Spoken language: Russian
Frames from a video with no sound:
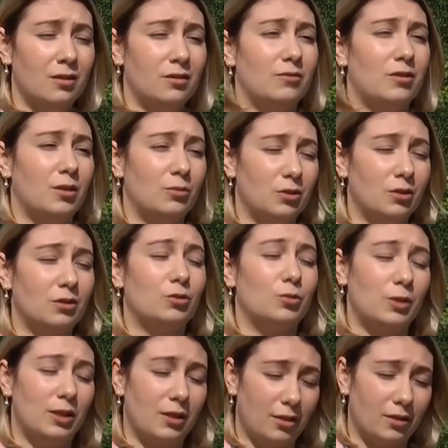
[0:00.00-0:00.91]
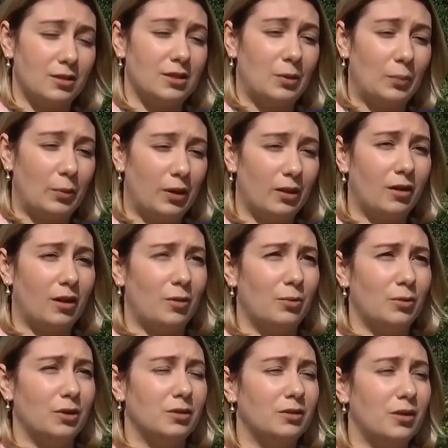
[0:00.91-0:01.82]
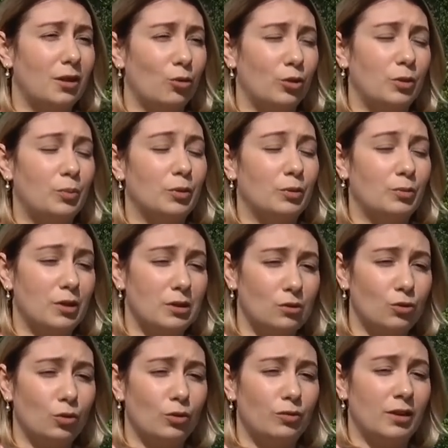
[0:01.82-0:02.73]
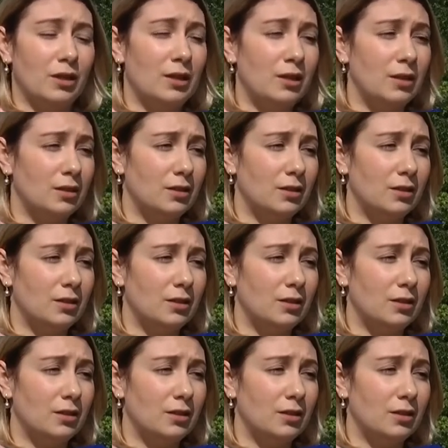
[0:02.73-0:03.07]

в рамках губернаторской программы «Дороги Подмосковья»,